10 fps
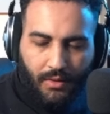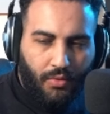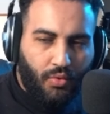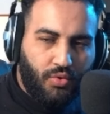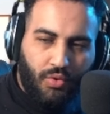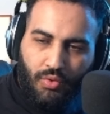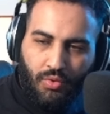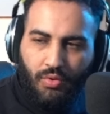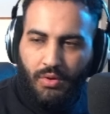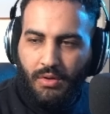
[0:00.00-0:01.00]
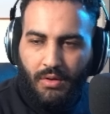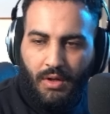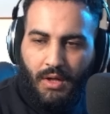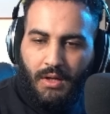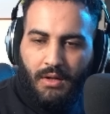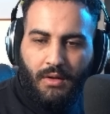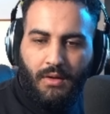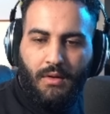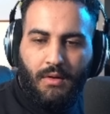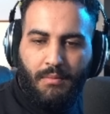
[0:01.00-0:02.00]
Euh, Loto, euh,
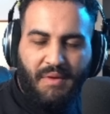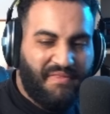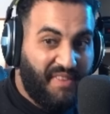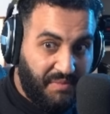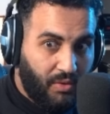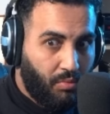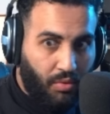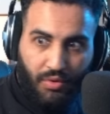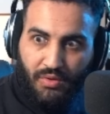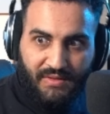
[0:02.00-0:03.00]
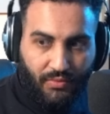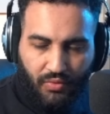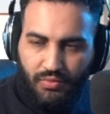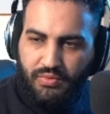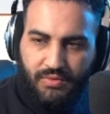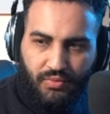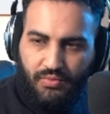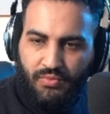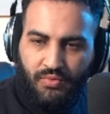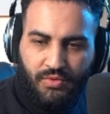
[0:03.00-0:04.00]
euh, même famille nombreuse et tout, tout,
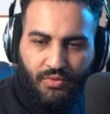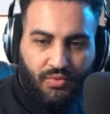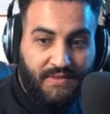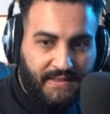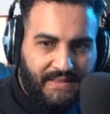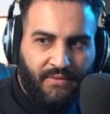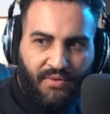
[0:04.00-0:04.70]
tout, tout, toute cette scène